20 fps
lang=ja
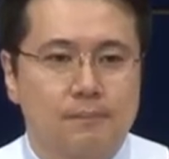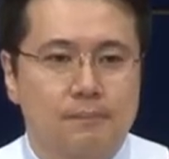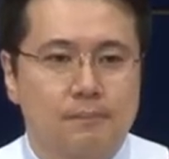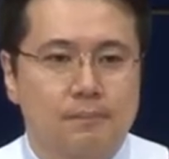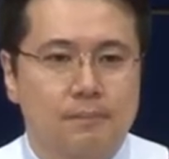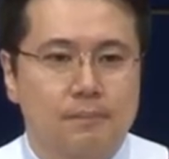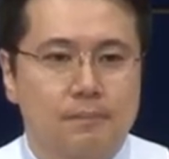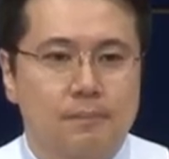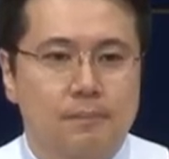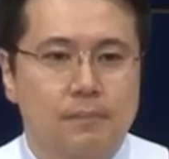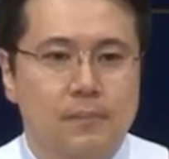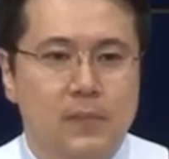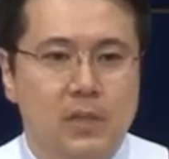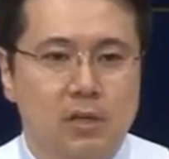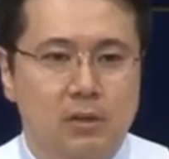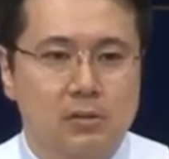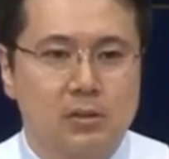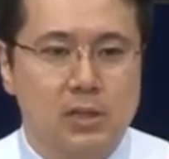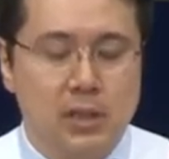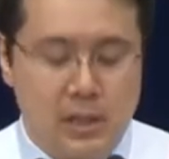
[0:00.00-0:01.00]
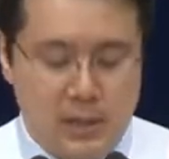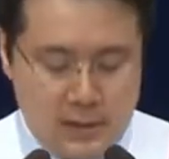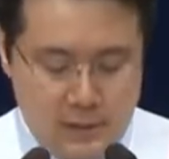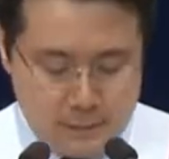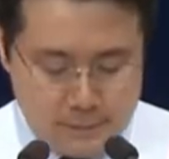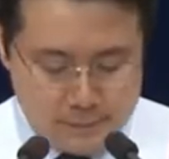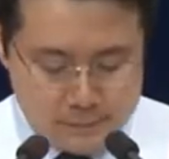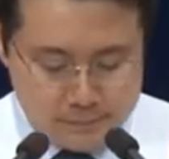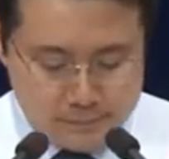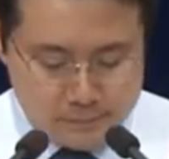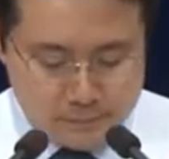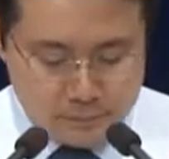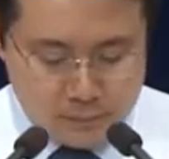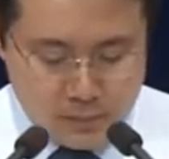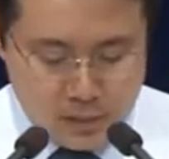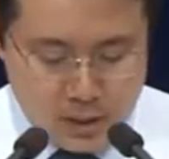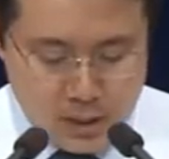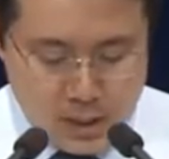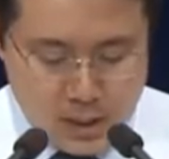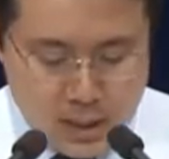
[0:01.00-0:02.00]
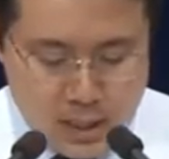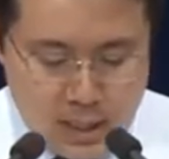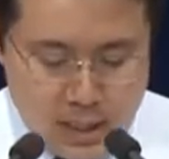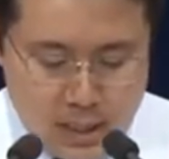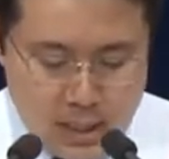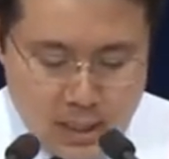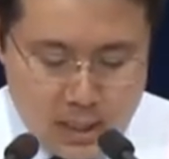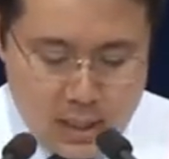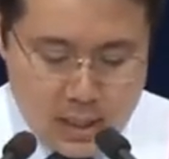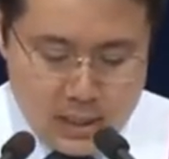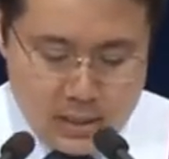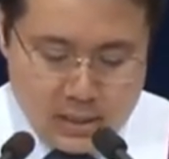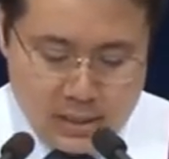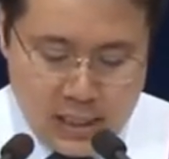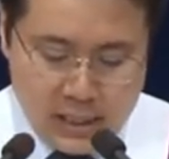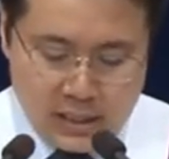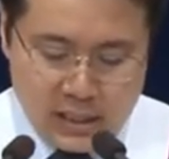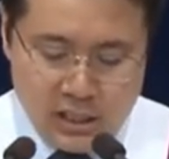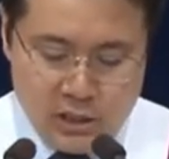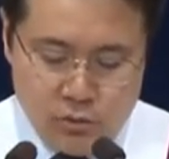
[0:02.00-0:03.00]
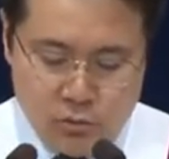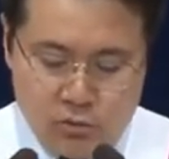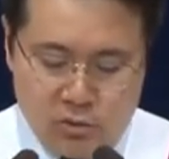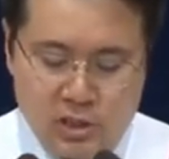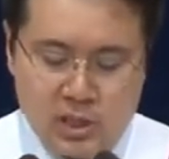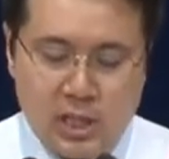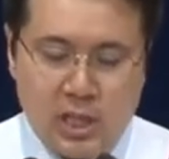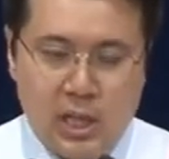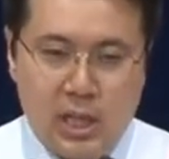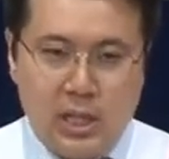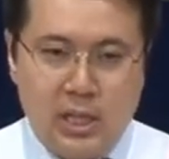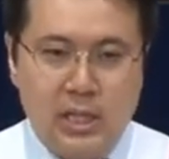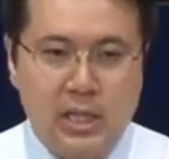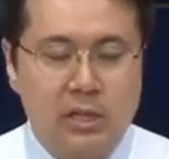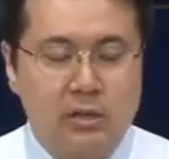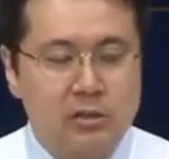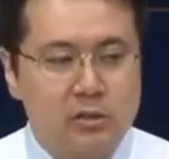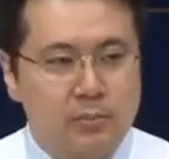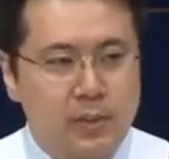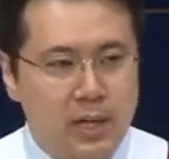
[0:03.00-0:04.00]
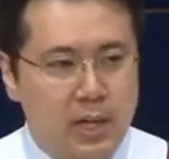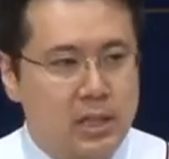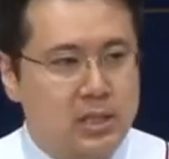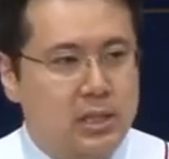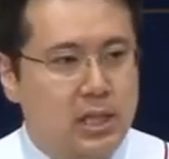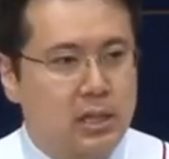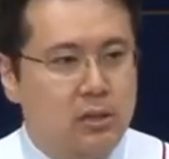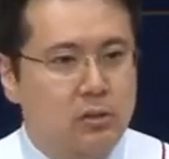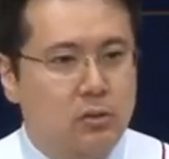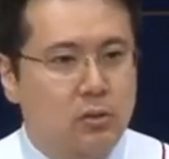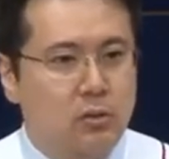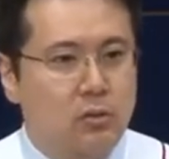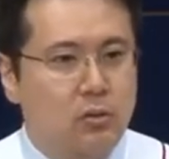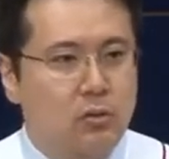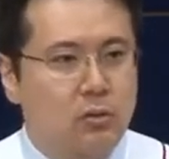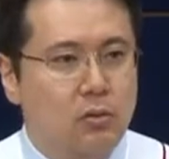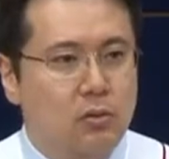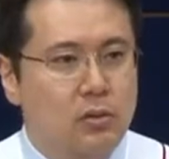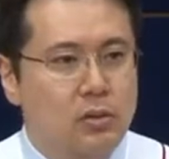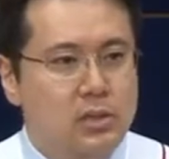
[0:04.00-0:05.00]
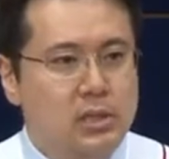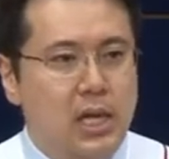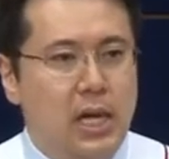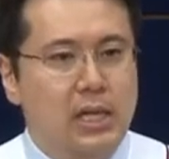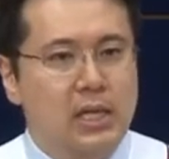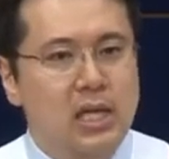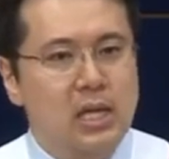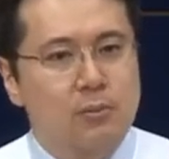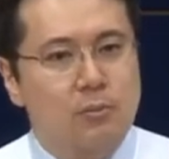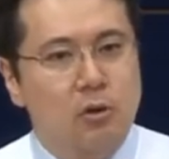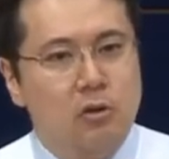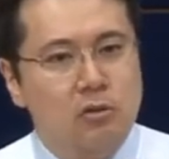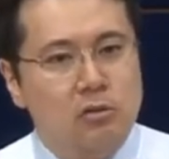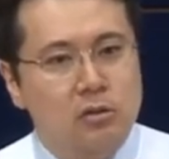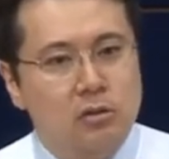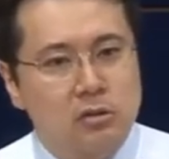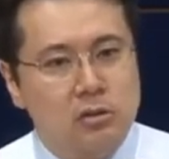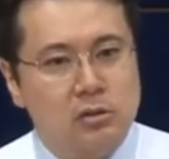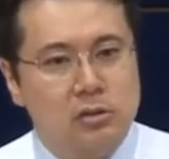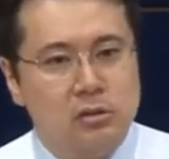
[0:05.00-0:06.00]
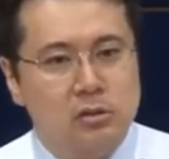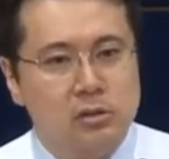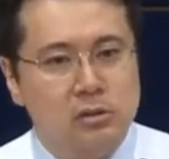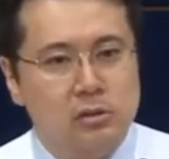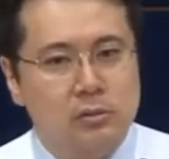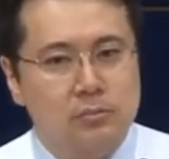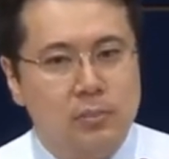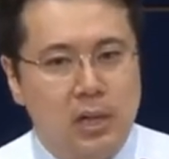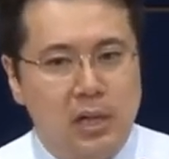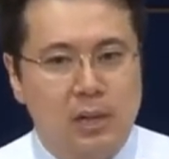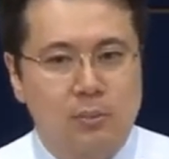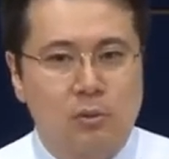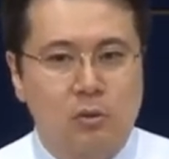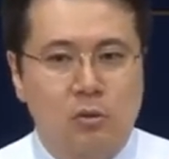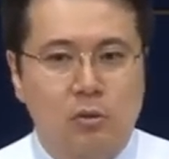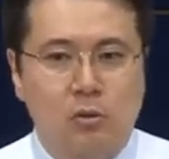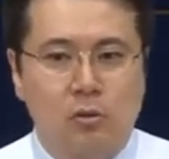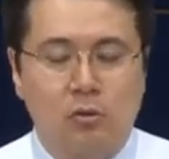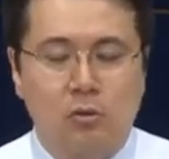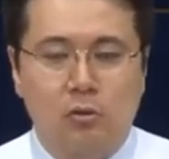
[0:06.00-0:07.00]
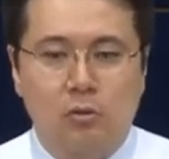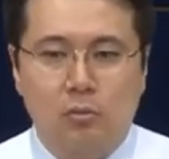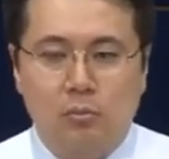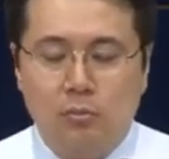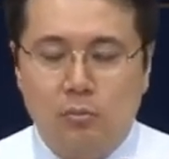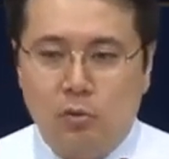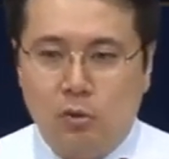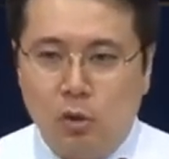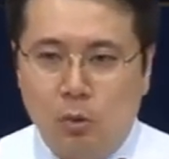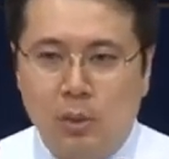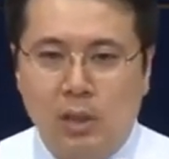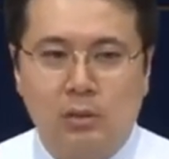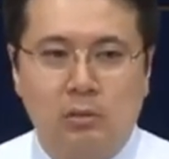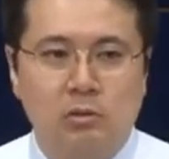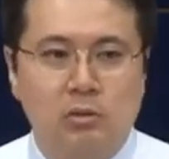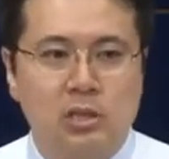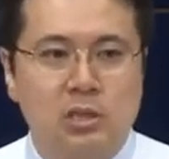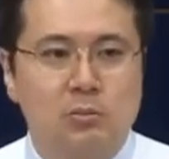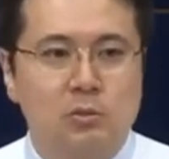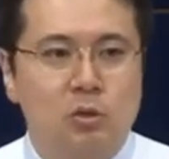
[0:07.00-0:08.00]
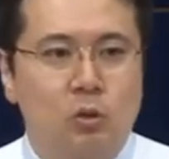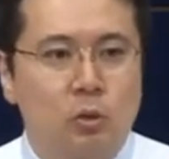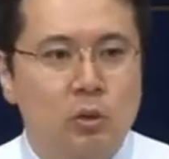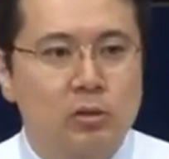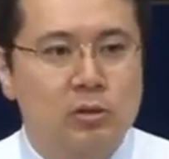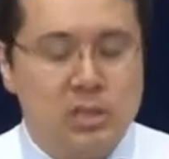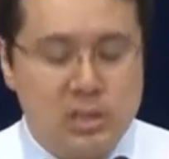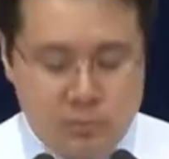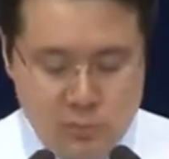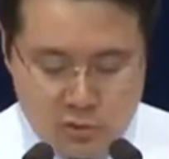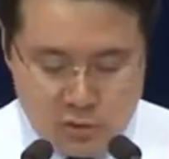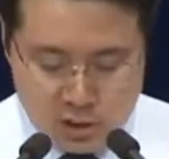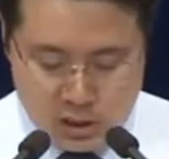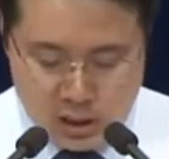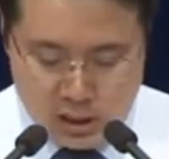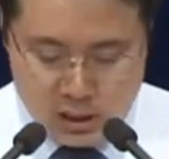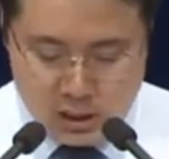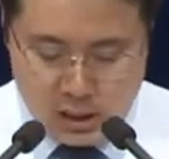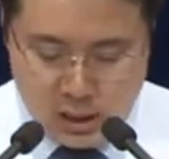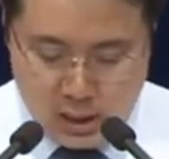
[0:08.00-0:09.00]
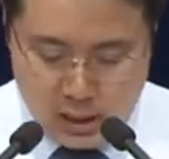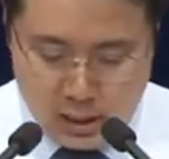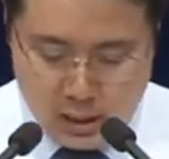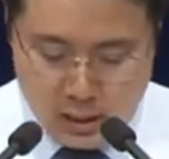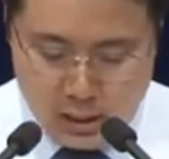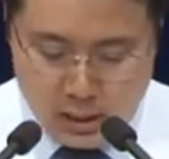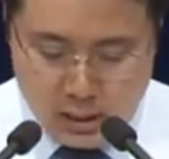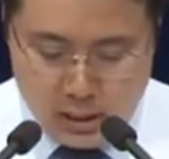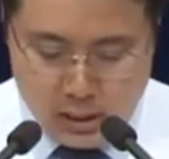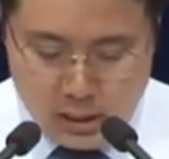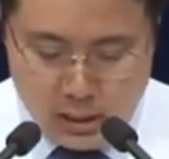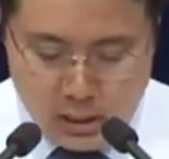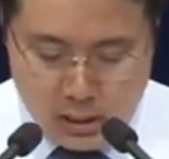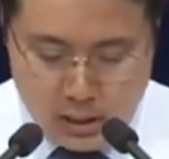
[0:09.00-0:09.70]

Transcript: アブラハムが巻いたその実りは永遠の命でした。自分の肉の、自分の人生の成功を求めるのではなく、